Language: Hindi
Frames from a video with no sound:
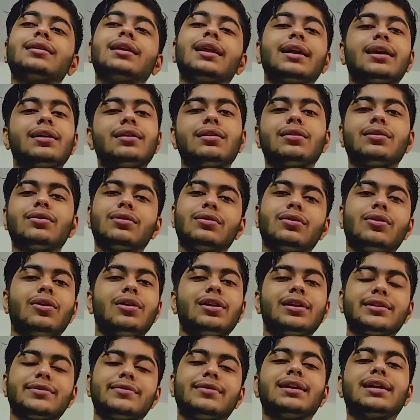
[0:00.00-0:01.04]
लाइक
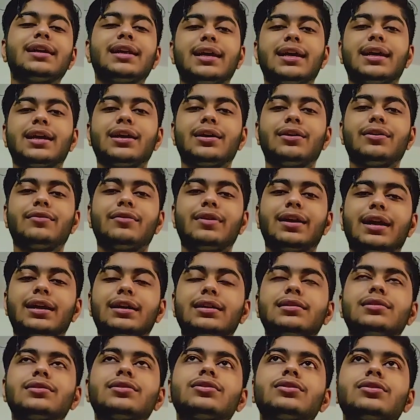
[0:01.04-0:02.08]
कॉलेज विल टेक केयर ऑफ
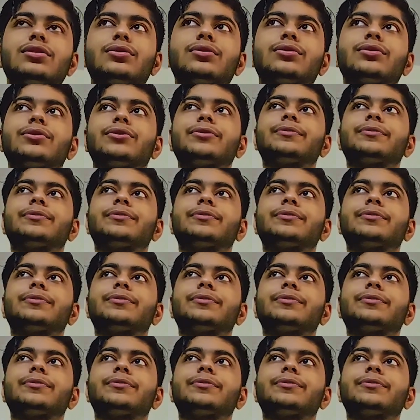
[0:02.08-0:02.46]
डैट तो